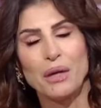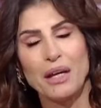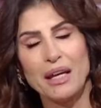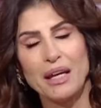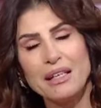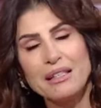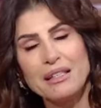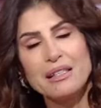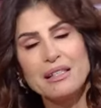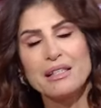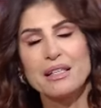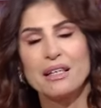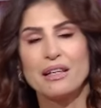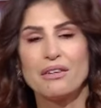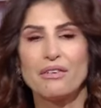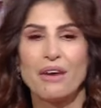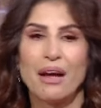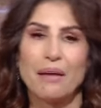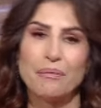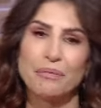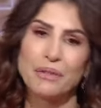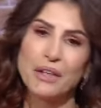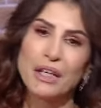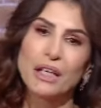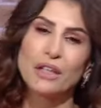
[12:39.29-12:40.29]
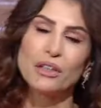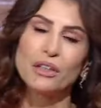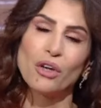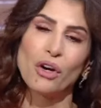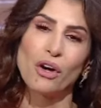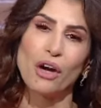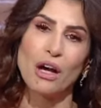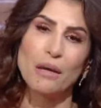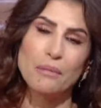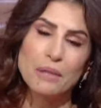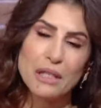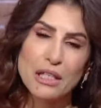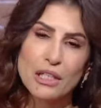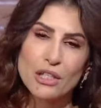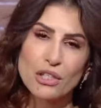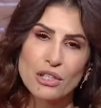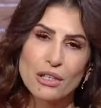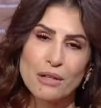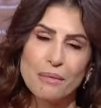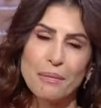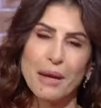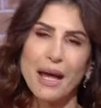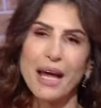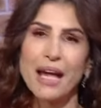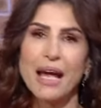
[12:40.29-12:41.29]
انستجرام تيك توك امينه
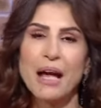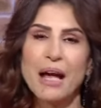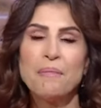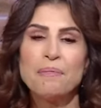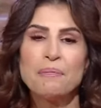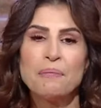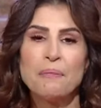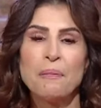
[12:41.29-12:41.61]
شلبايه